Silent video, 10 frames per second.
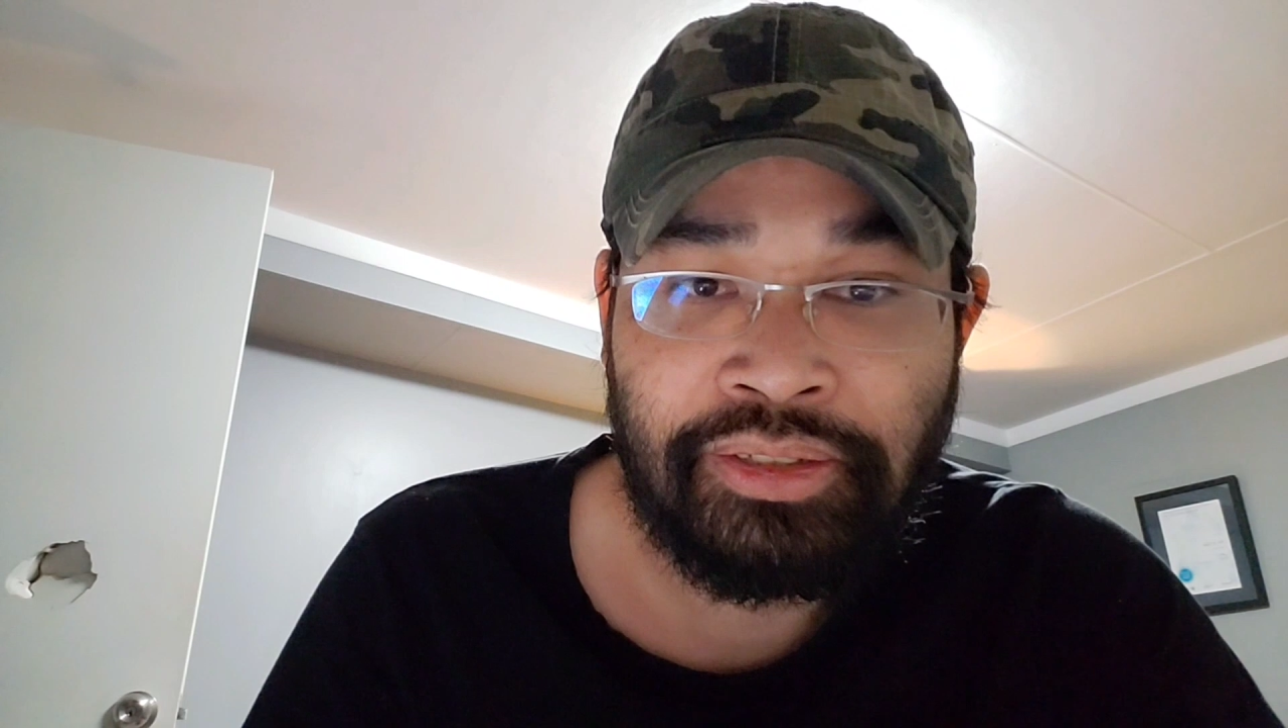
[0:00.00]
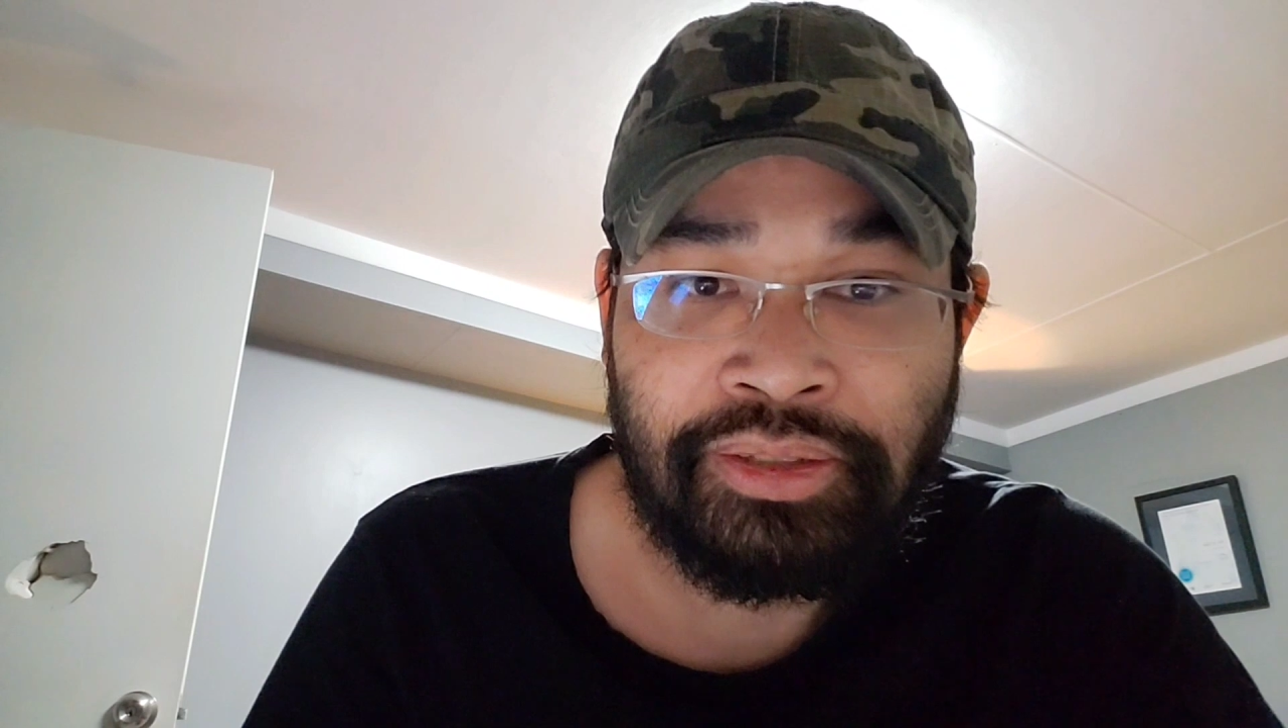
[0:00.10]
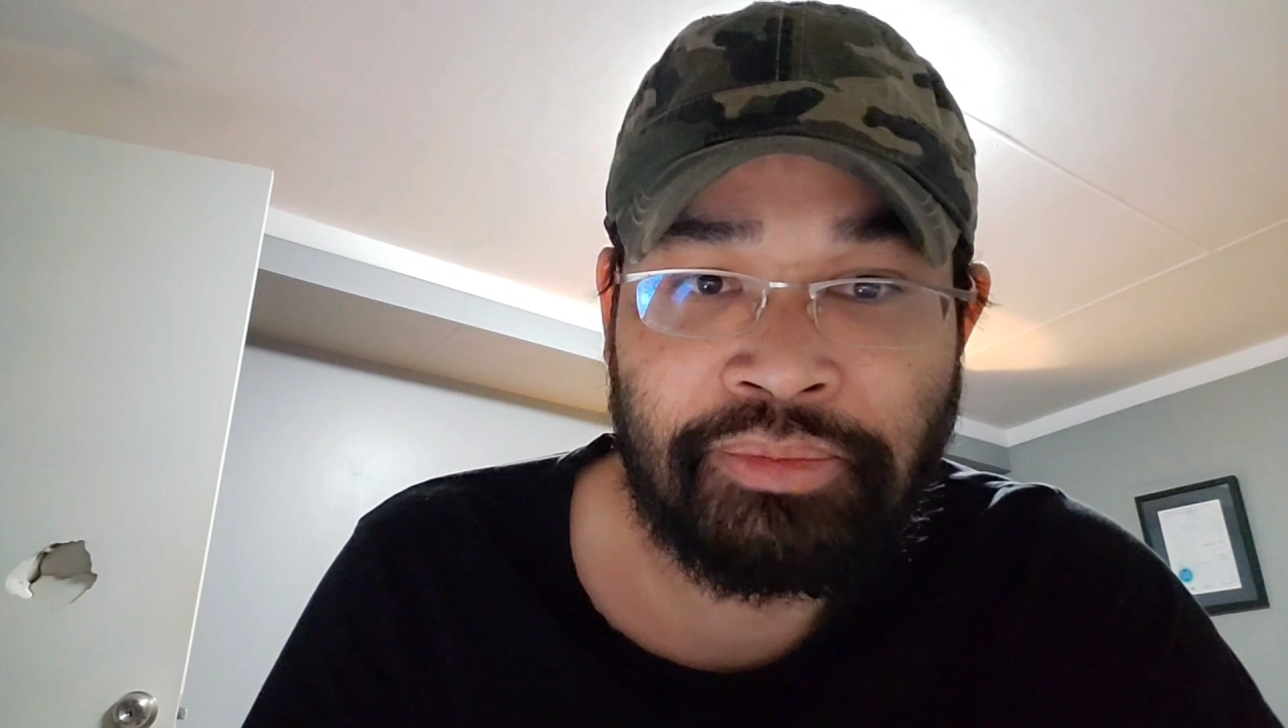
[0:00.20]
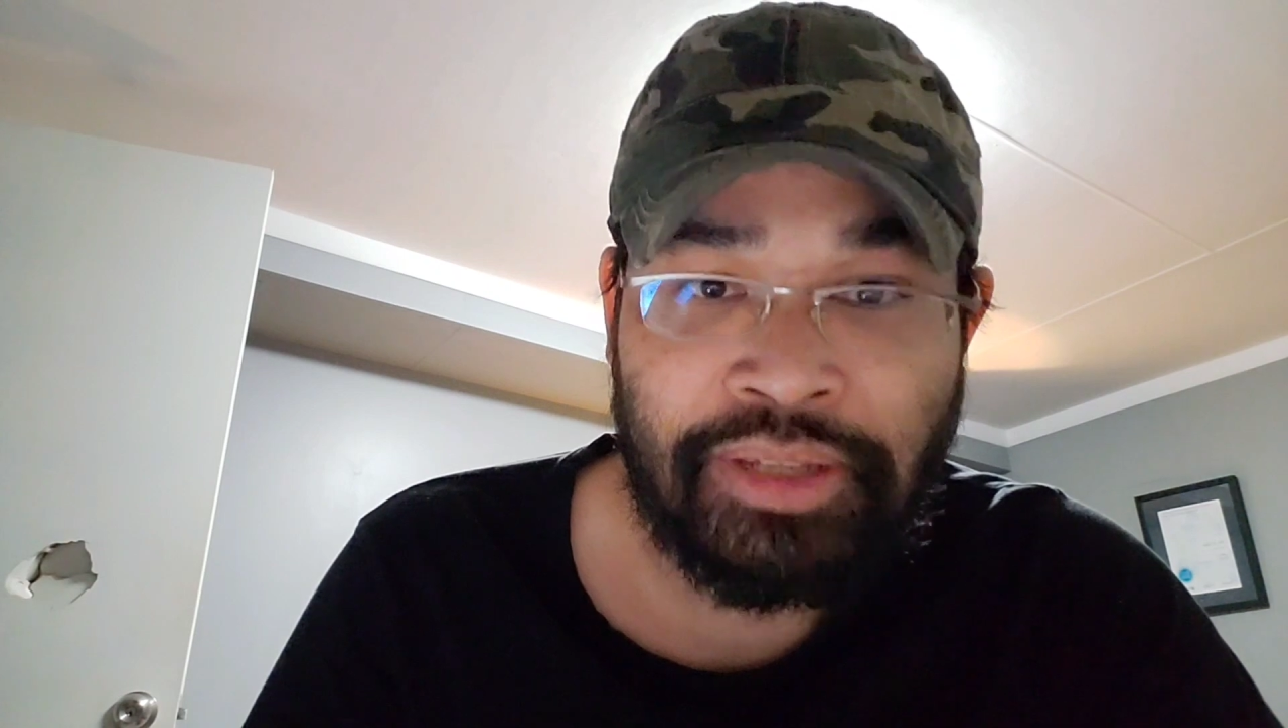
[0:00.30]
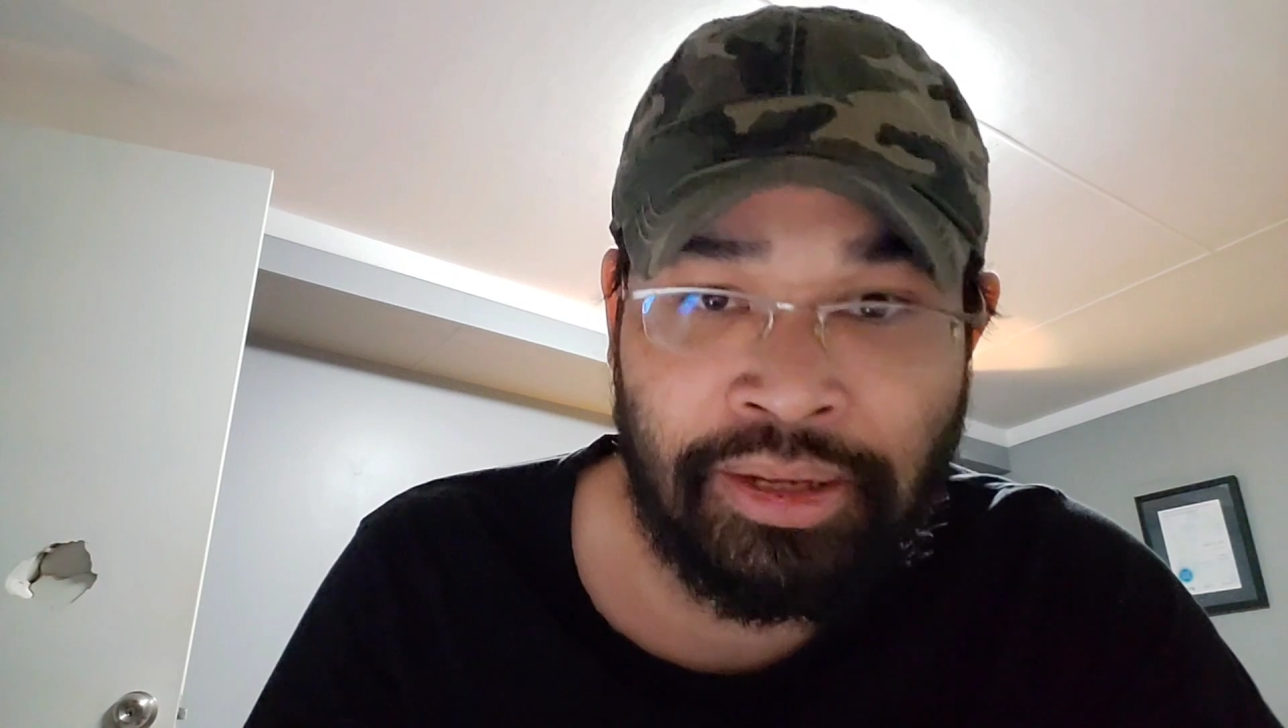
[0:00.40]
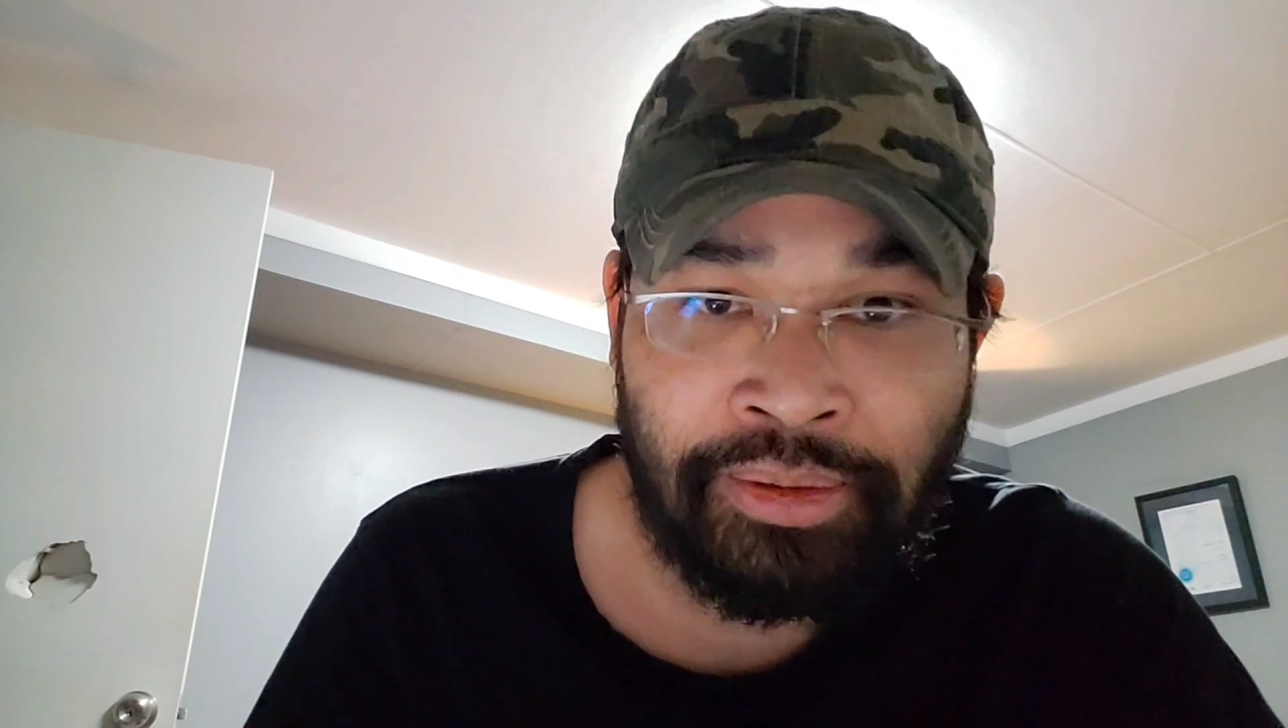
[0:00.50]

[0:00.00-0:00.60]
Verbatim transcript: trong xã